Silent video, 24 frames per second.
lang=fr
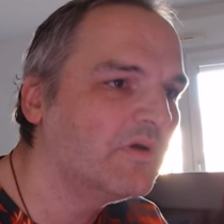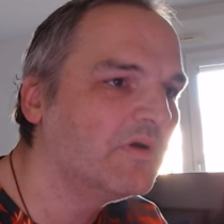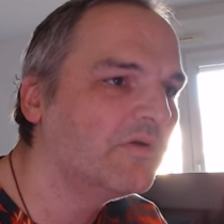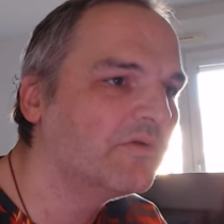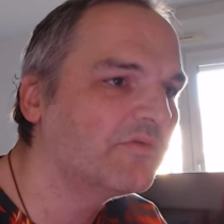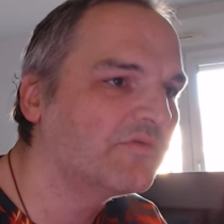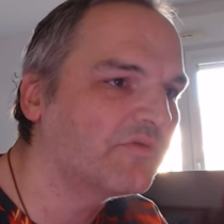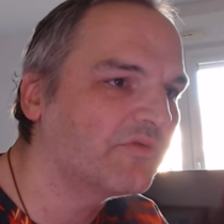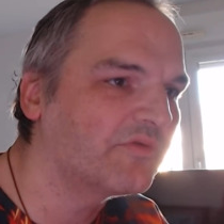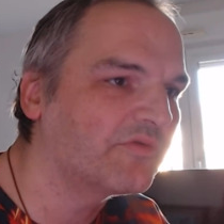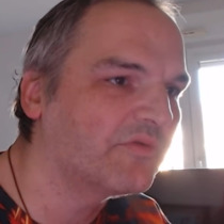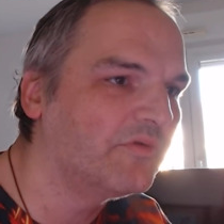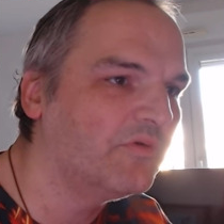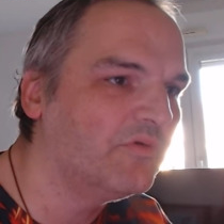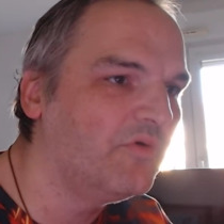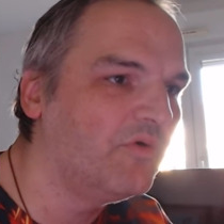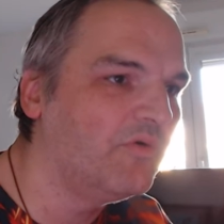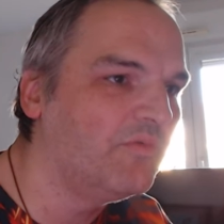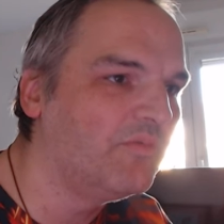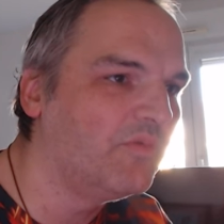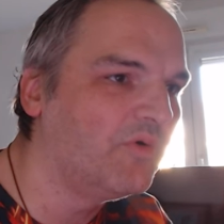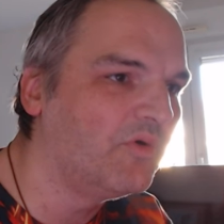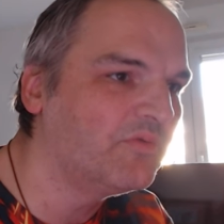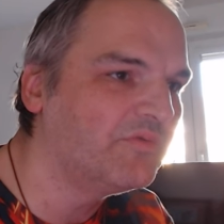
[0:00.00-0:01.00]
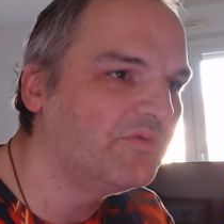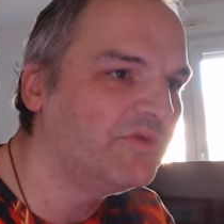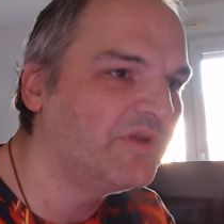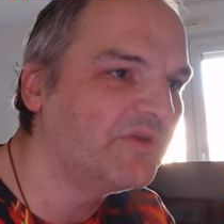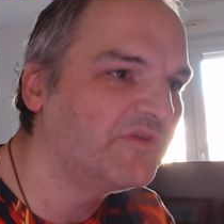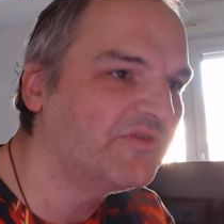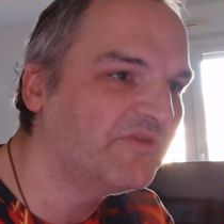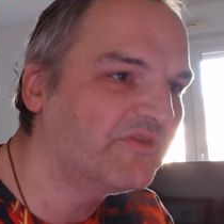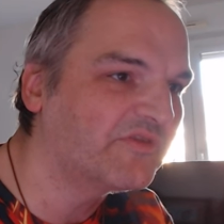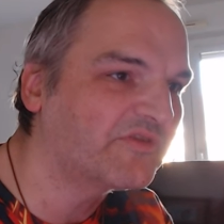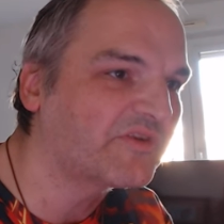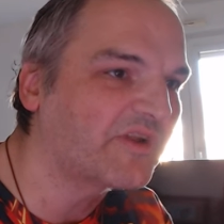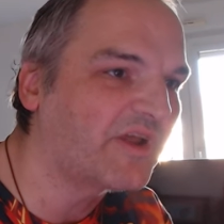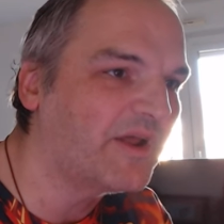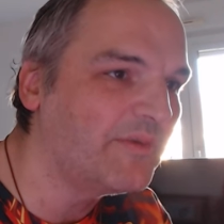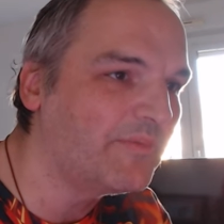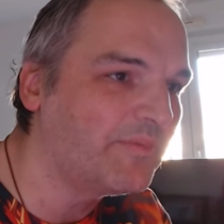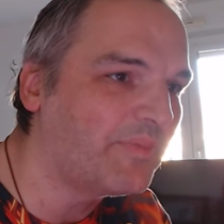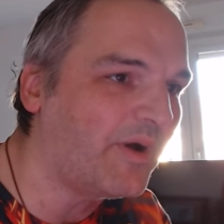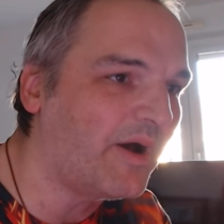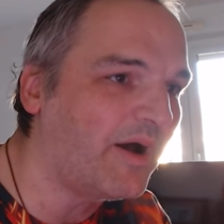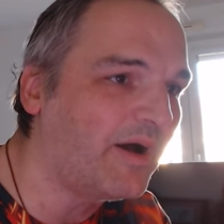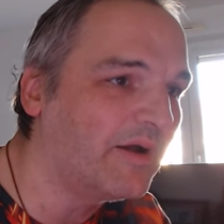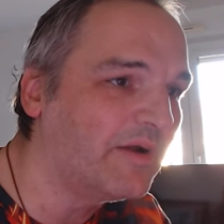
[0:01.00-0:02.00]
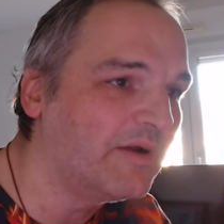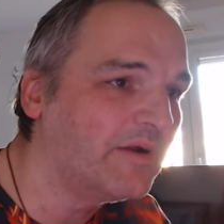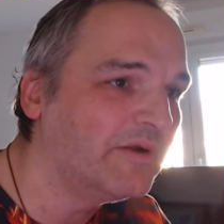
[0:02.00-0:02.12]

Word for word: le monde n'existerait pas.